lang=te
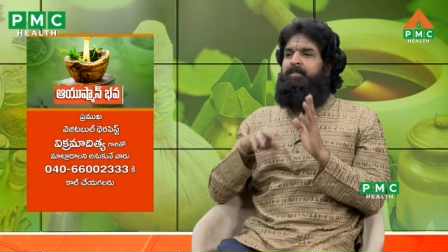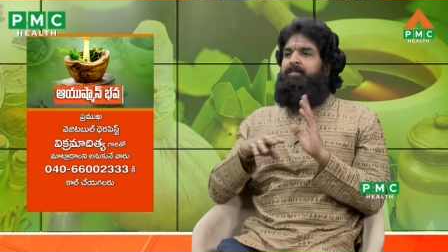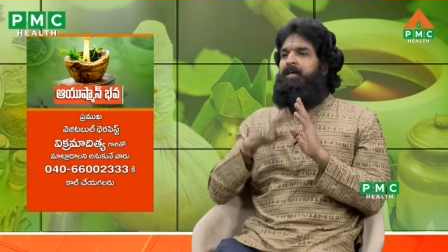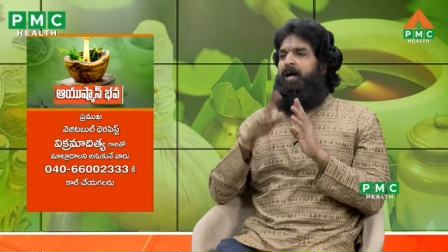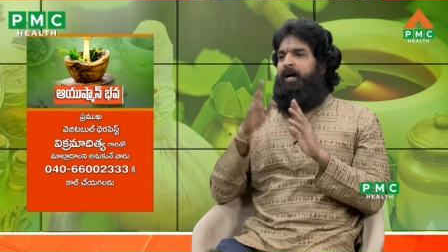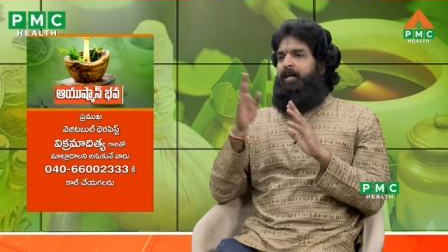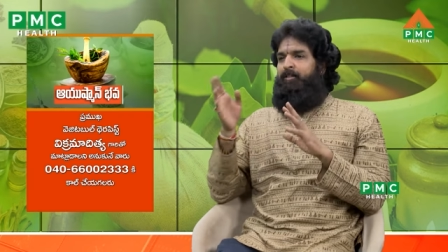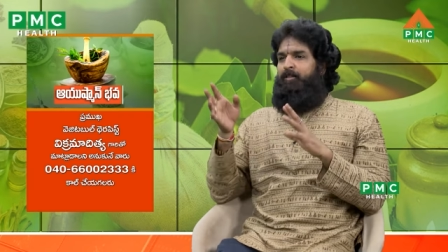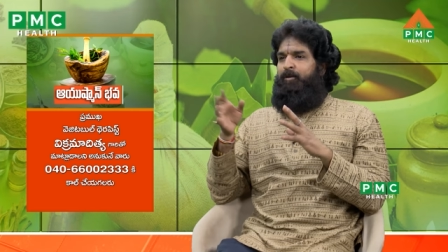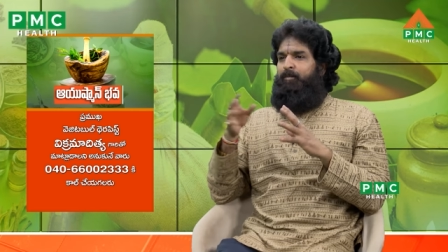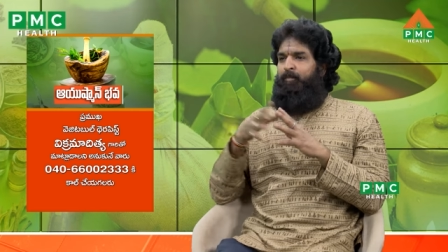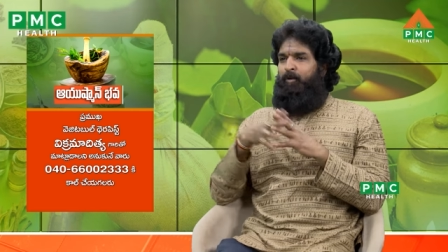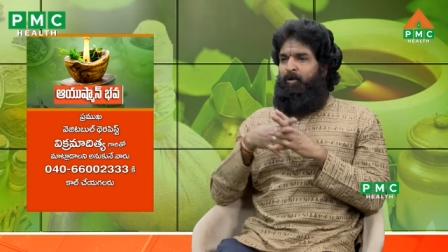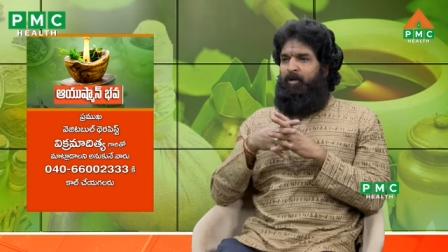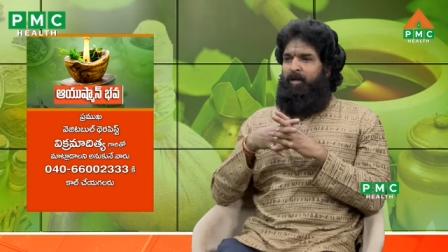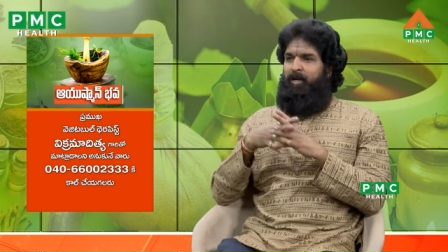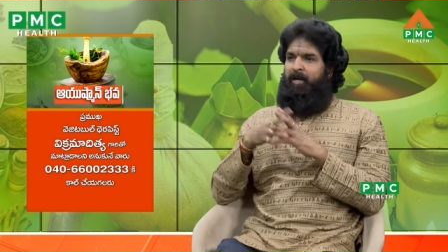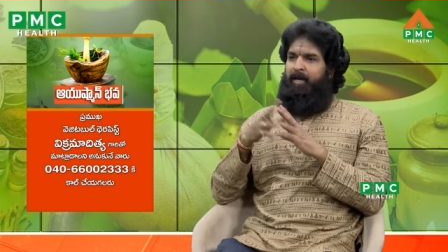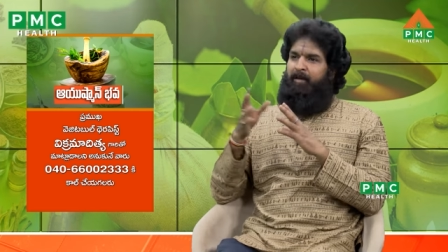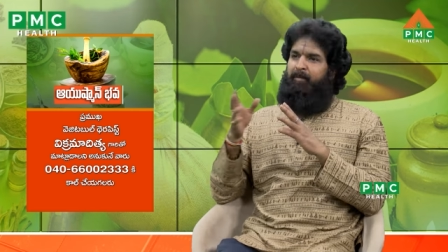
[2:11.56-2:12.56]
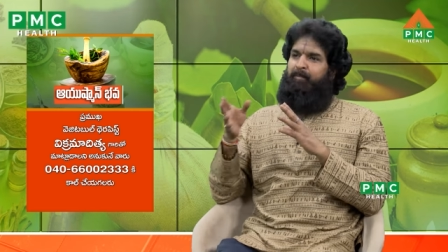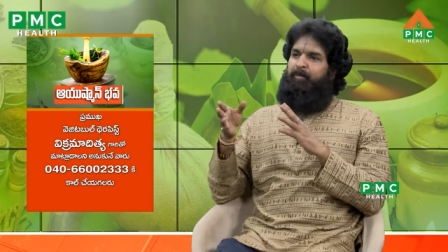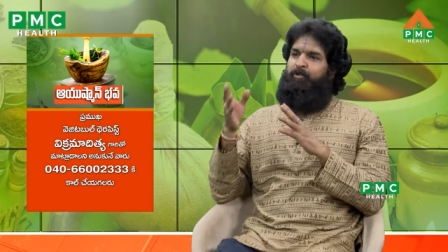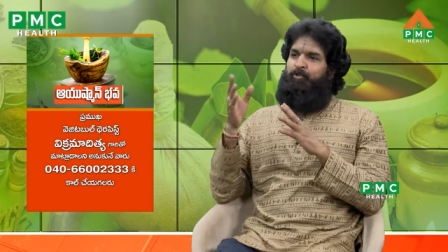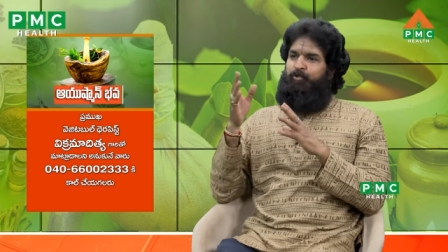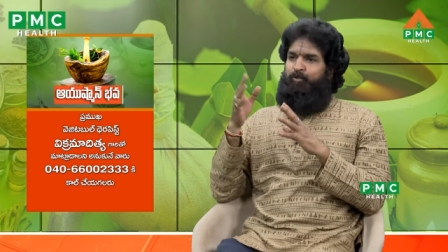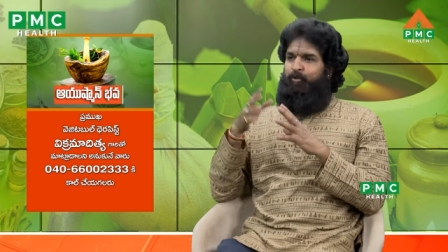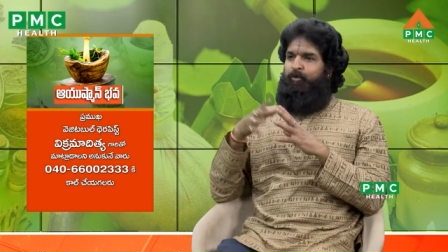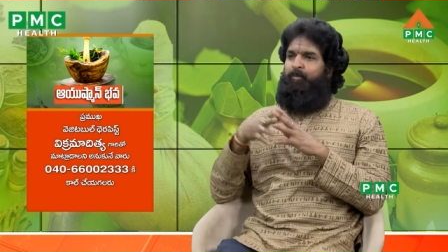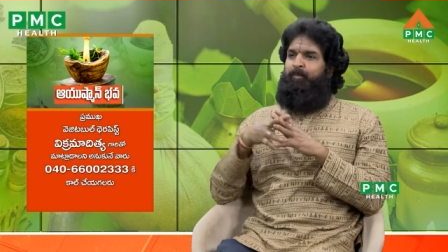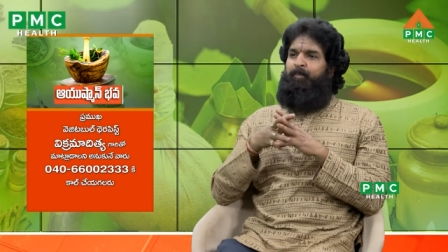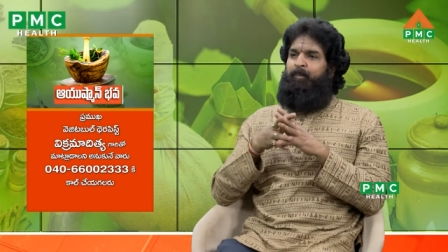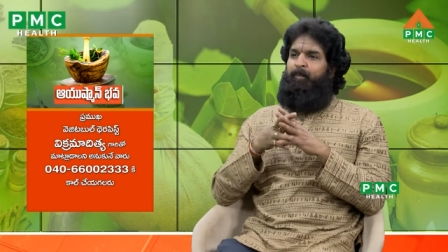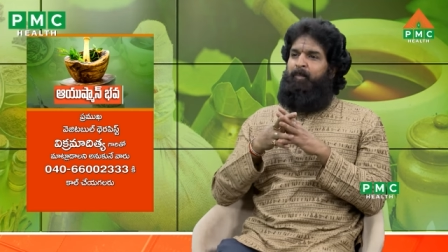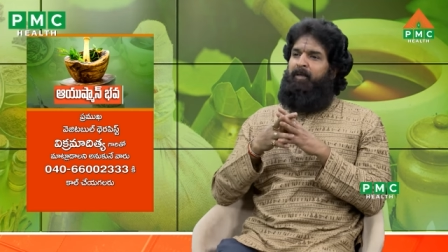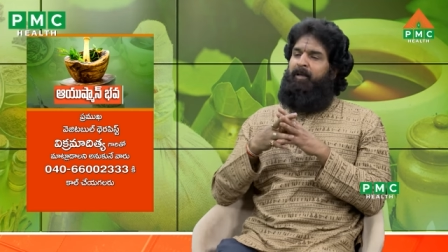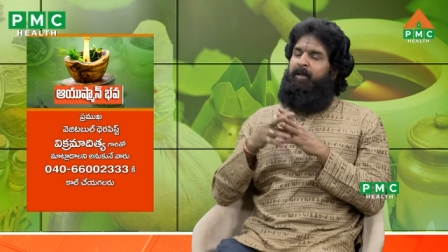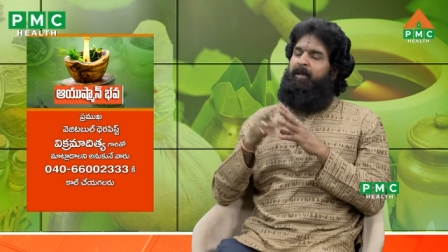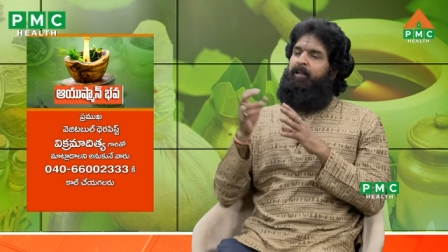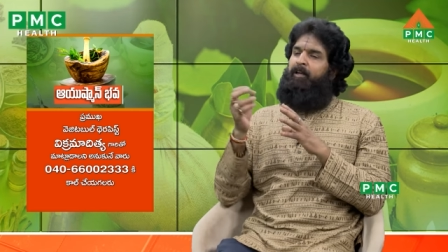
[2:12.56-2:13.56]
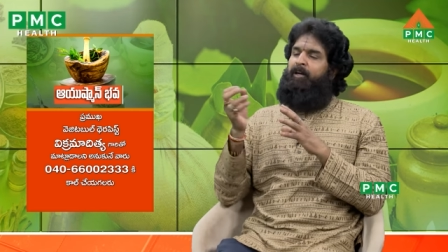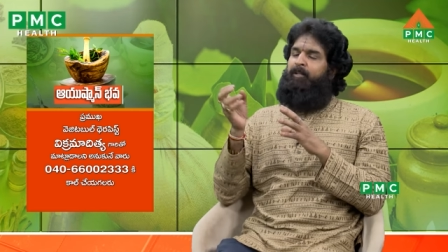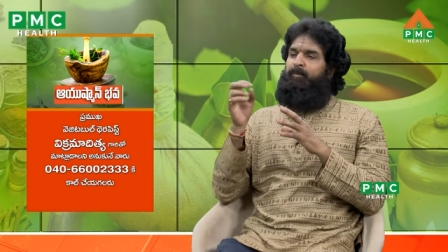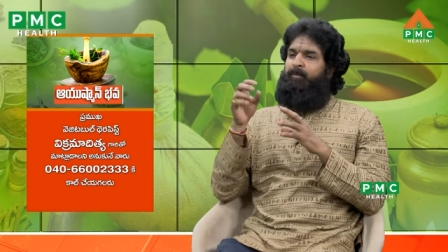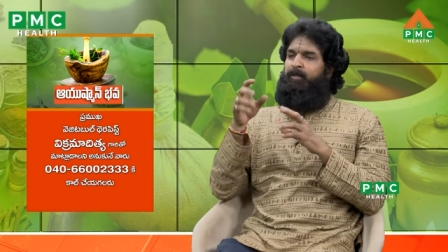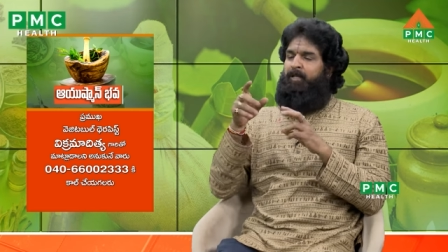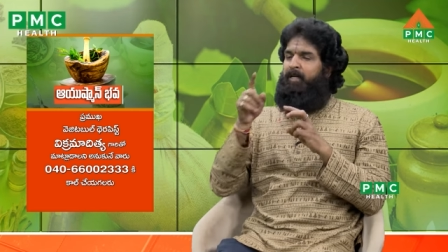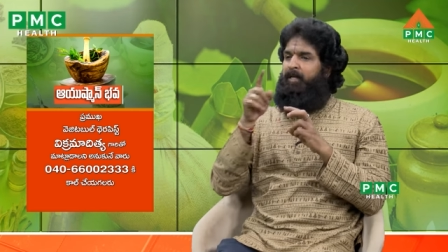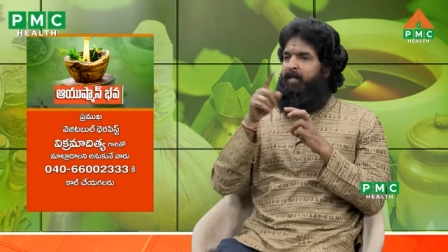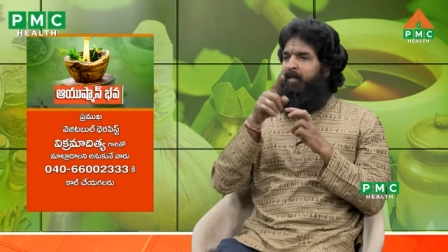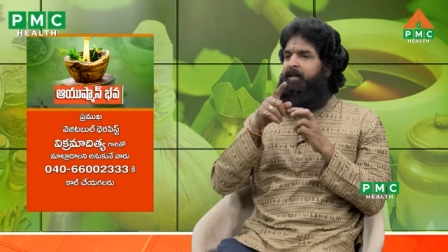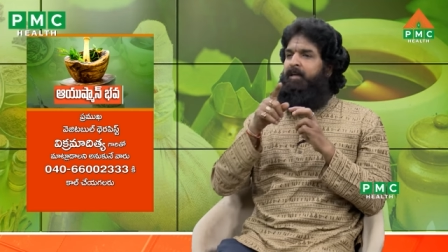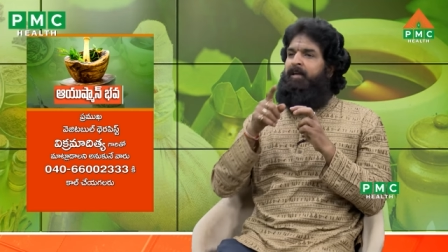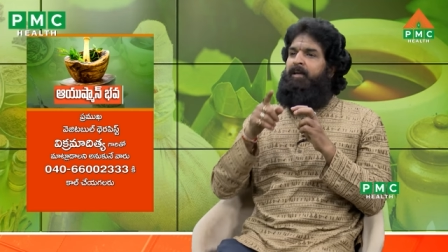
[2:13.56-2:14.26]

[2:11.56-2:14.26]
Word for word: సాయంత్రం పొట్లకాయని పెంచుతున్నాం ఈయనకి అద్భుతం అంటే